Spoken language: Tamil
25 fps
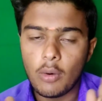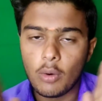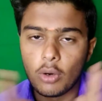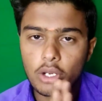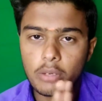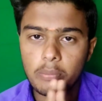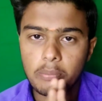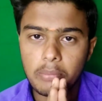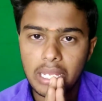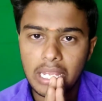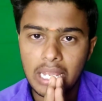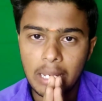
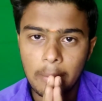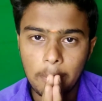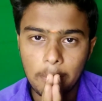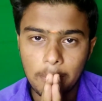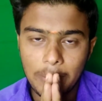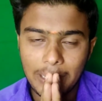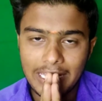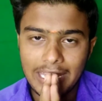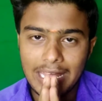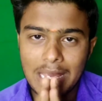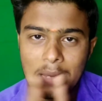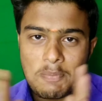ஒரு
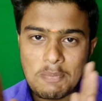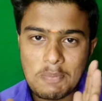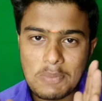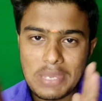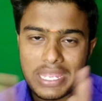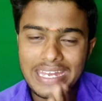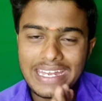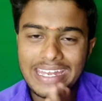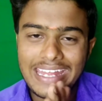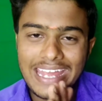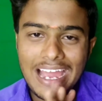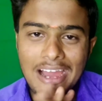மிகப்பெரிய
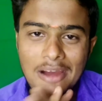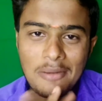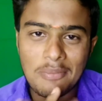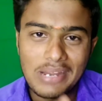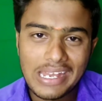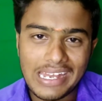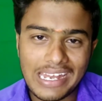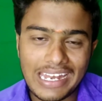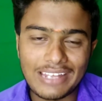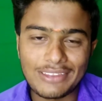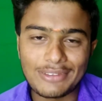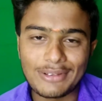மீடியா
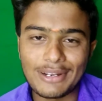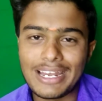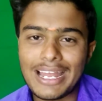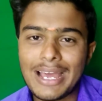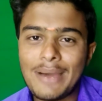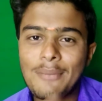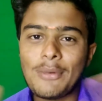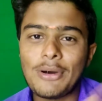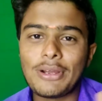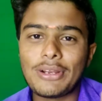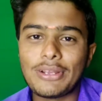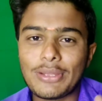அப்படின்னே
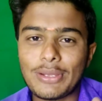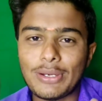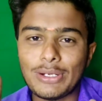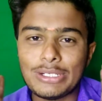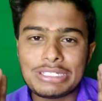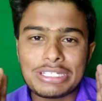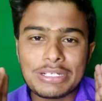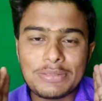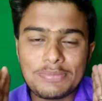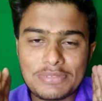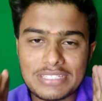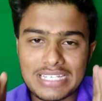சொல்லலாம் ஒரு
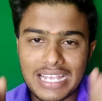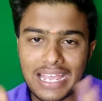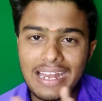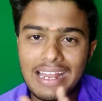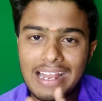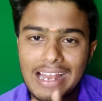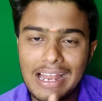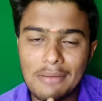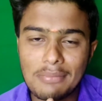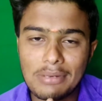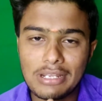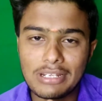யூடியூப்
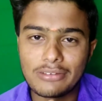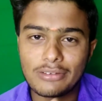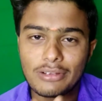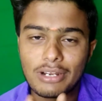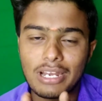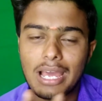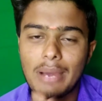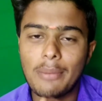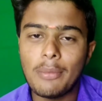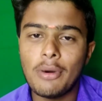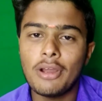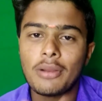சேனல் அப்படின்னு
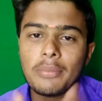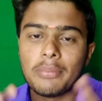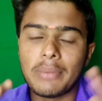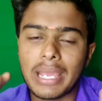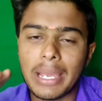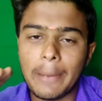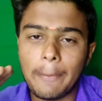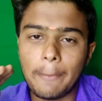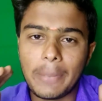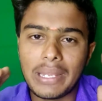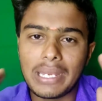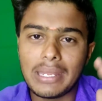சொல்லாமல் ஒரு
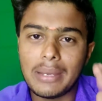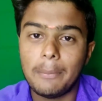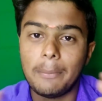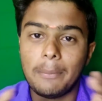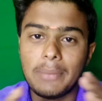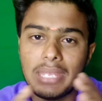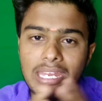மிகப்பெரிய